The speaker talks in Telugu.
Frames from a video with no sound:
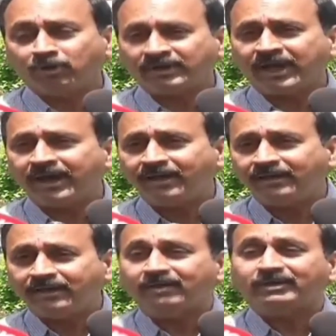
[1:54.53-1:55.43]
ఉల్టా
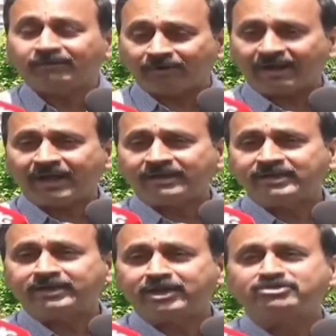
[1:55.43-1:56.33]
ఇవాళ
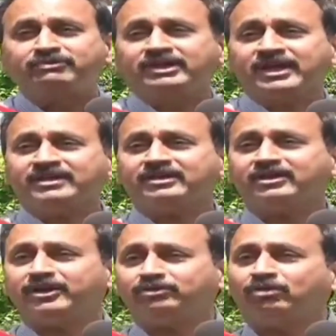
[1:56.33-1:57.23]
ఈ కేసు వినటానికి
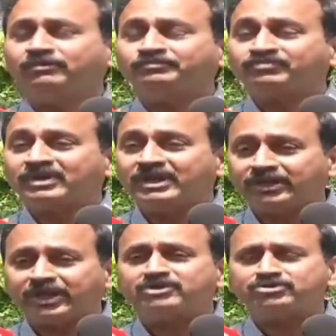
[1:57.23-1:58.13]
లేదు
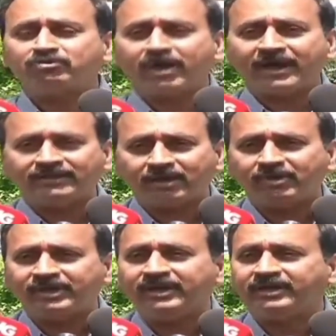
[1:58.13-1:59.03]
ఈ కేసును వాయిదా
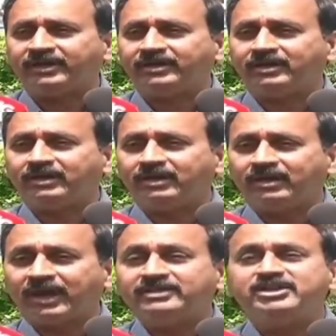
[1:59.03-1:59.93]
వేయండి
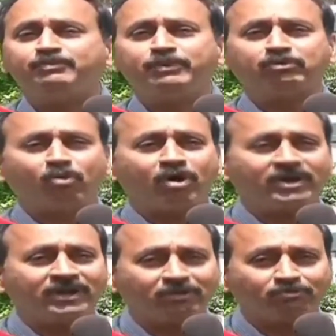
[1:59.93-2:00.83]
అని చెప్పి
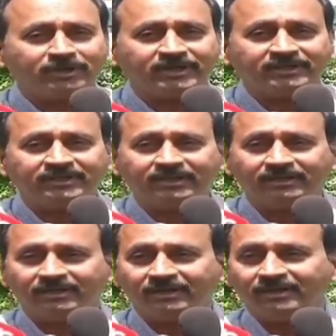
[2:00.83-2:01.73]
కోరటం అనేది
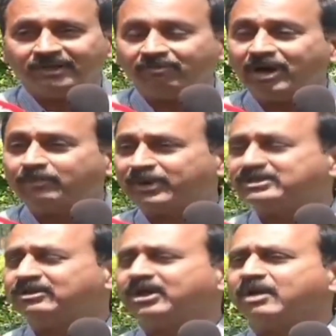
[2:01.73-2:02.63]
ఇవాళ
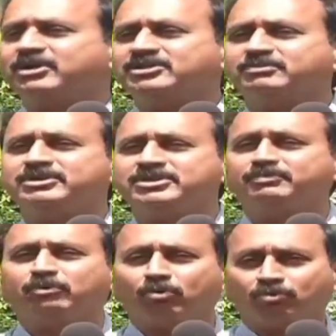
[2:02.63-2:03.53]
ప్రజలు గమనించమని
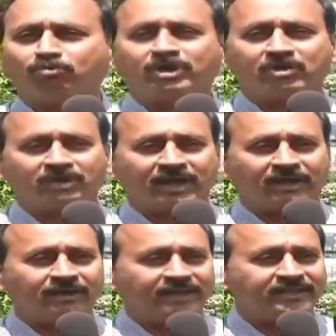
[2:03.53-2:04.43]
చెప్పి కోరుకుంటా ఉన్నా
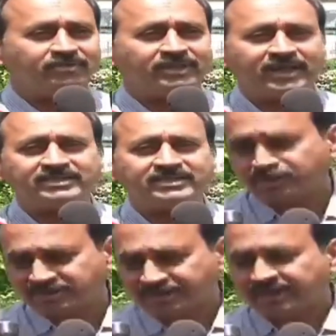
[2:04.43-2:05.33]
అదేవిధంగా
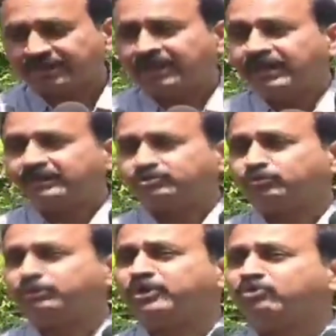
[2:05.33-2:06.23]
నుంచి
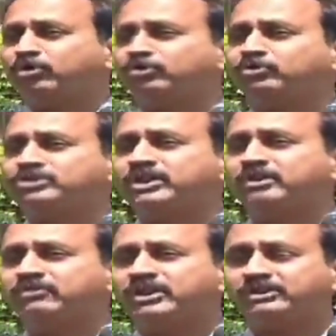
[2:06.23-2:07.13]
సుప్రీంకోర్టుకు
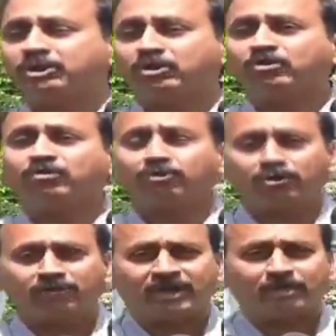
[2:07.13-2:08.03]
వచ్చినటువంటి తరుణం
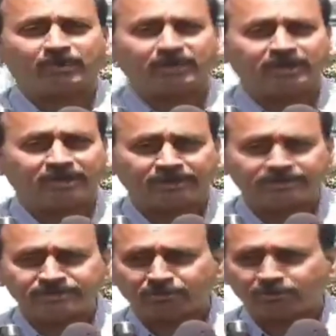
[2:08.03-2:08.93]
రెండు వేల పదిహేడు
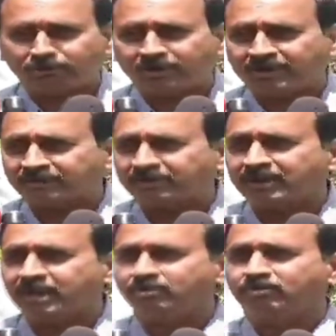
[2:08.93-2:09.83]
నుంచి రెండు వేల
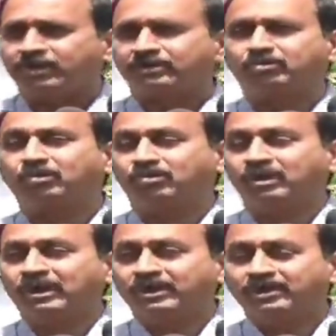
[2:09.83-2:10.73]
ఇరవై నాలుగు వరకు
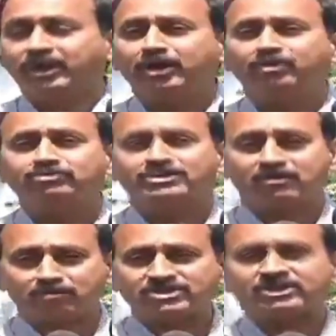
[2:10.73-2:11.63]
ఏడు
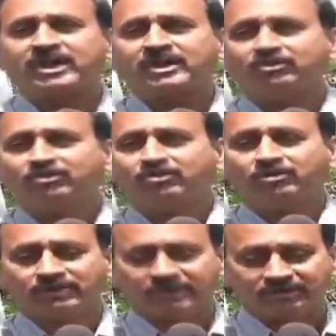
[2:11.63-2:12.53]
సంవత్సరాలు
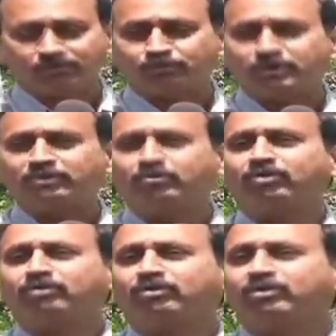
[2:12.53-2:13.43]
ఈ
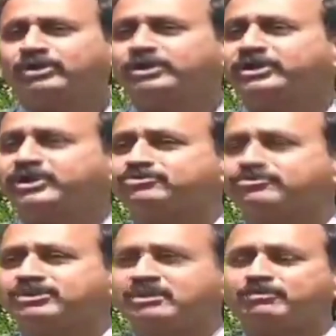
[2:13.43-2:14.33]
సుప్రీంకోర్టులో ఈ
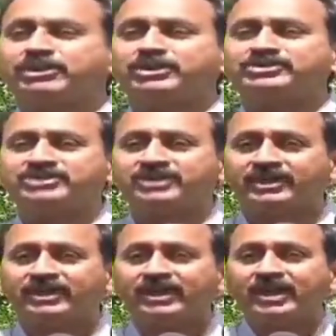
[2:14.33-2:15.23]
కేసుకు సంబంధించి
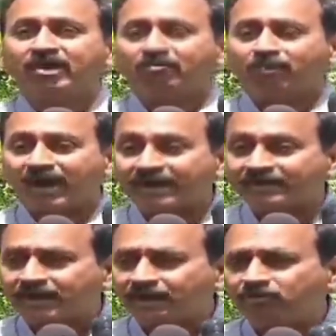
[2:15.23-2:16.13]

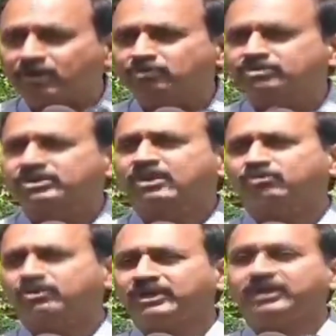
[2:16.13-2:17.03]
వాయిదాలు నడుస్తా
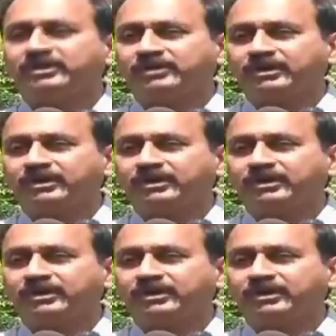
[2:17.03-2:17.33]
ఉంది